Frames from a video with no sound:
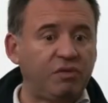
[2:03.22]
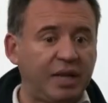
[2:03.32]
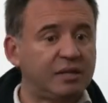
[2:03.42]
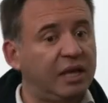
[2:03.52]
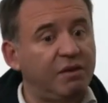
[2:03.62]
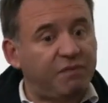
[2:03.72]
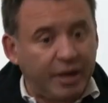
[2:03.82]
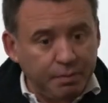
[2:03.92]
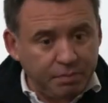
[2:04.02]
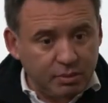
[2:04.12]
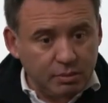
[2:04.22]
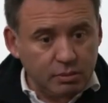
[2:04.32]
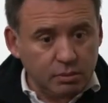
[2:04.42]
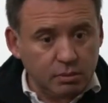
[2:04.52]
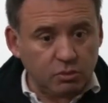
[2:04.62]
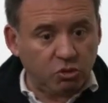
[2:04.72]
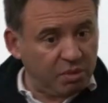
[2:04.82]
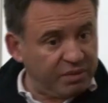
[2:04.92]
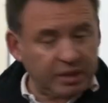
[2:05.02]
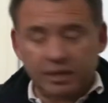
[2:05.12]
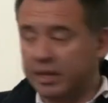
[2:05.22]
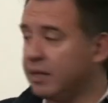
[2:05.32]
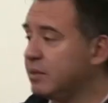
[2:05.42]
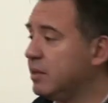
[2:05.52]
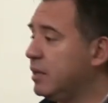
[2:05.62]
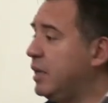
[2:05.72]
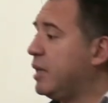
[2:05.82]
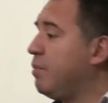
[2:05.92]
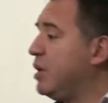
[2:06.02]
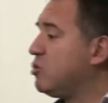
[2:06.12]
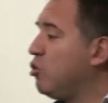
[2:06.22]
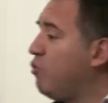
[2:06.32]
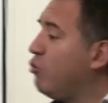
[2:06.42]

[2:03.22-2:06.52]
para que esta mesa pueda llegar a,